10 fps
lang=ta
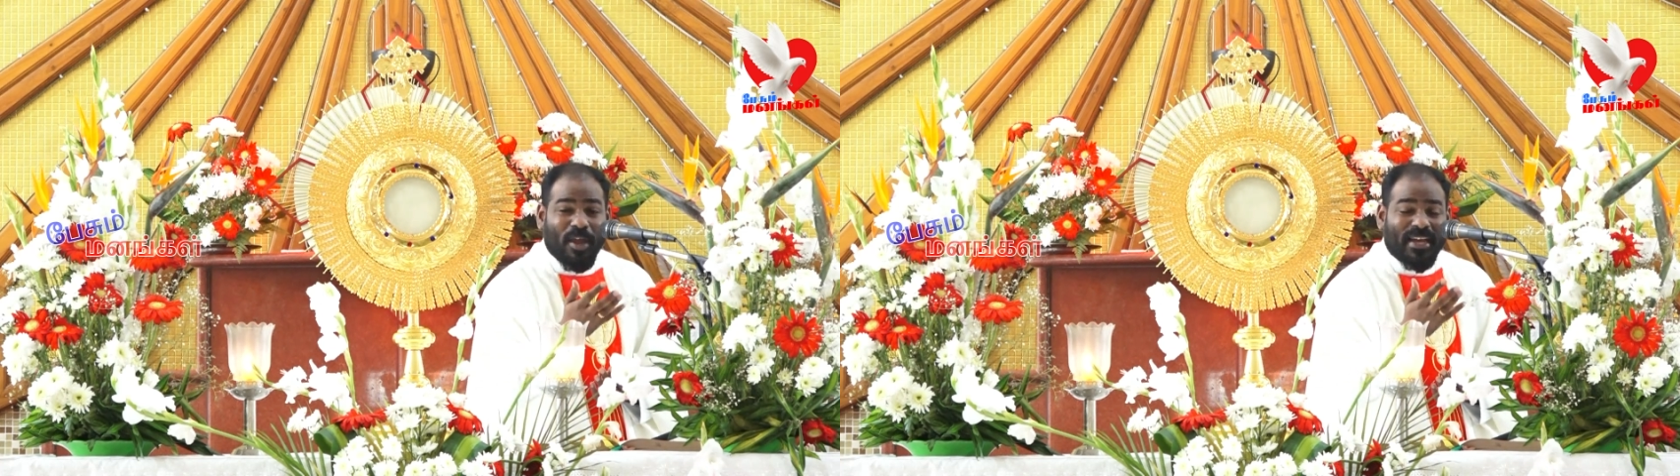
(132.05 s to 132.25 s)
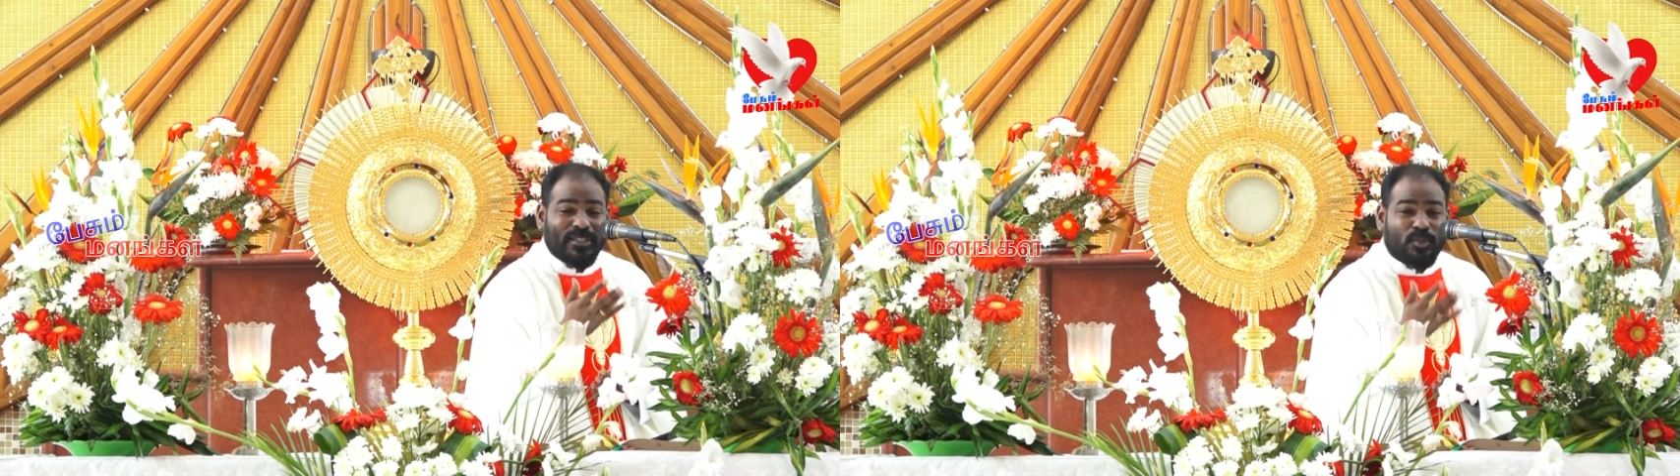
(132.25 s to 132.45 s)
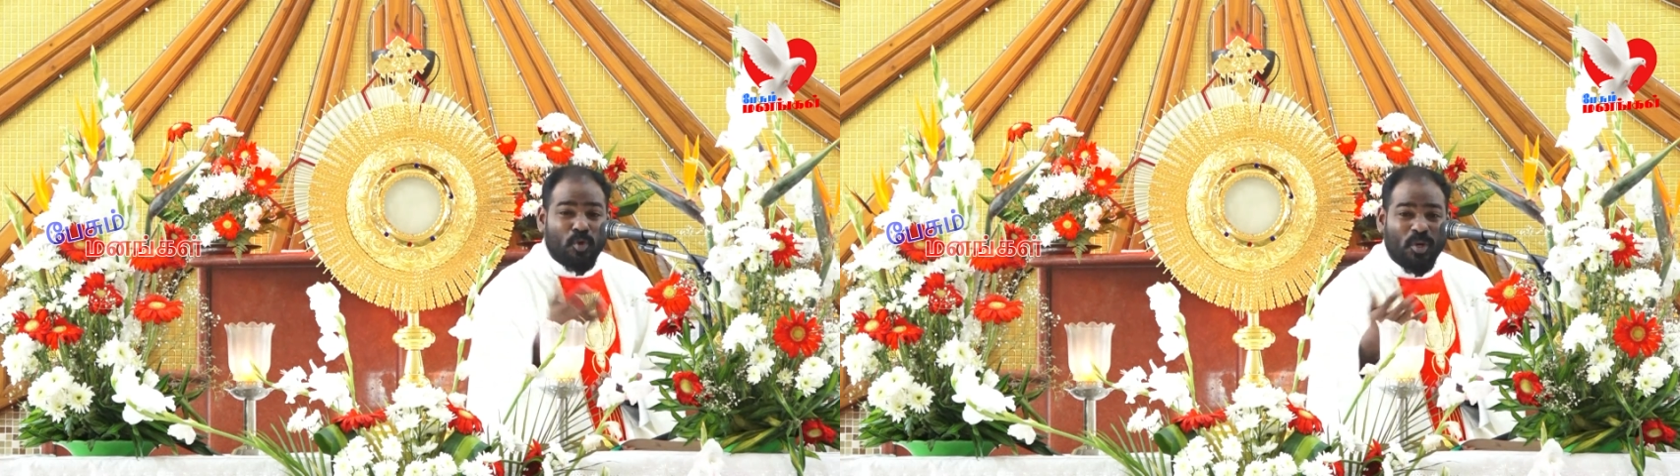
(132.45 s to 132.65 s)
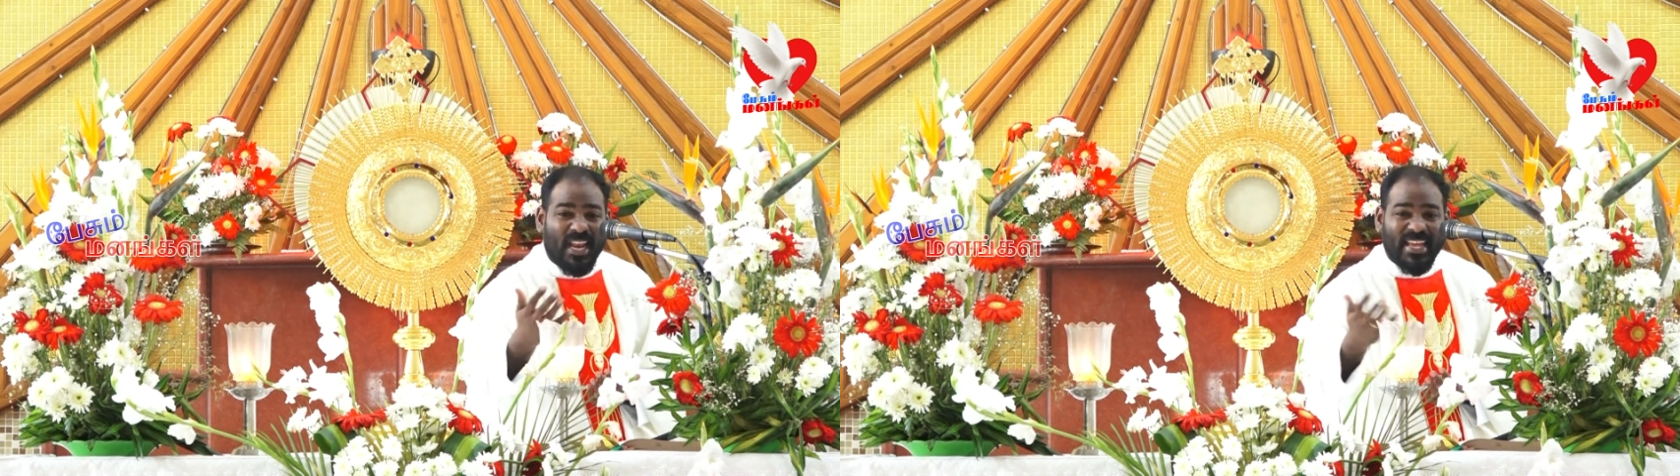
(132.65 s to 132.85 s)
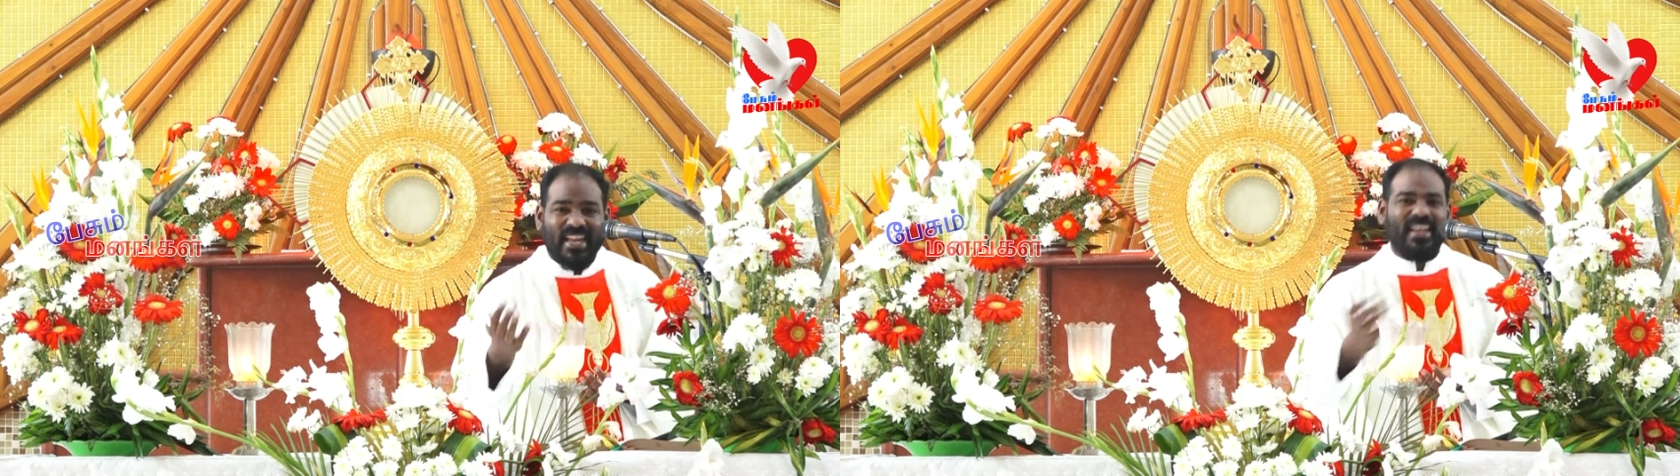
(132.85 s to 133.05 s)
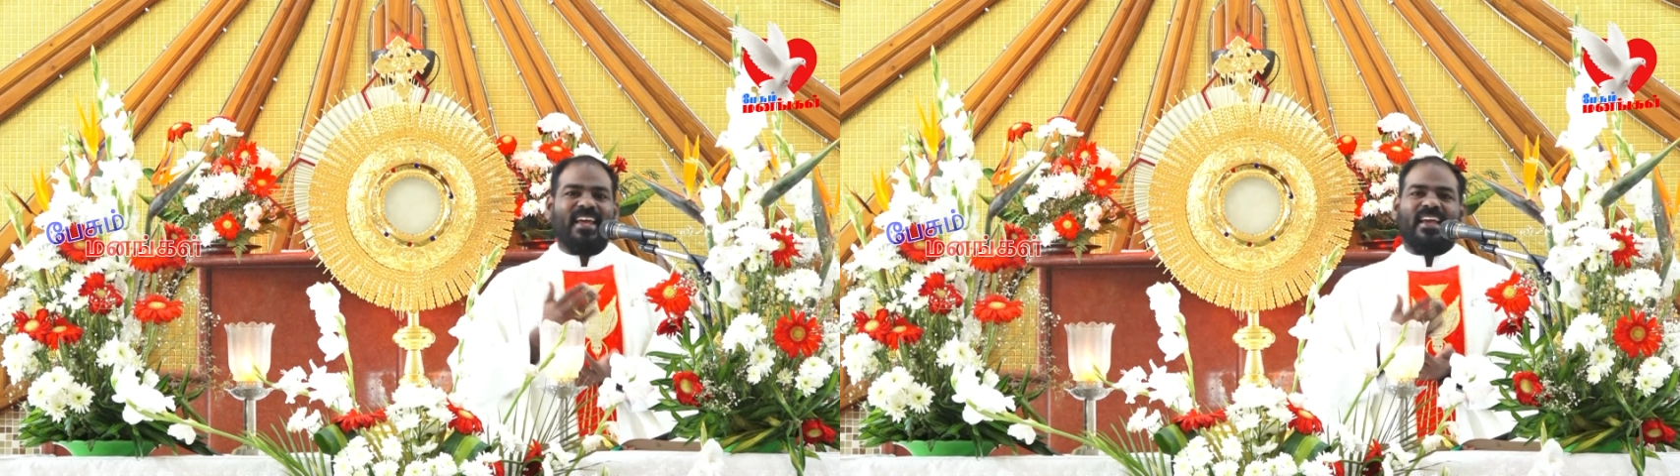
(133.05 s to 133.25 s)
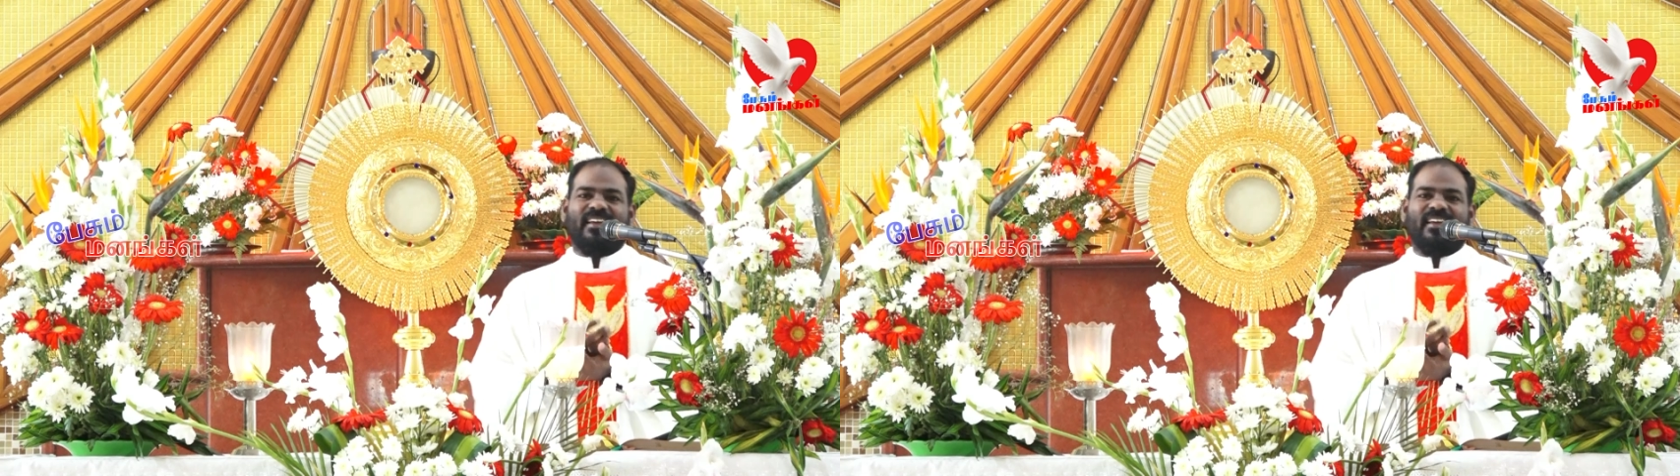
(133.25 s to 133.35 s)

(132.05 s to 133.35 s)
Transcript: உலக சூழ்நிலை என்ன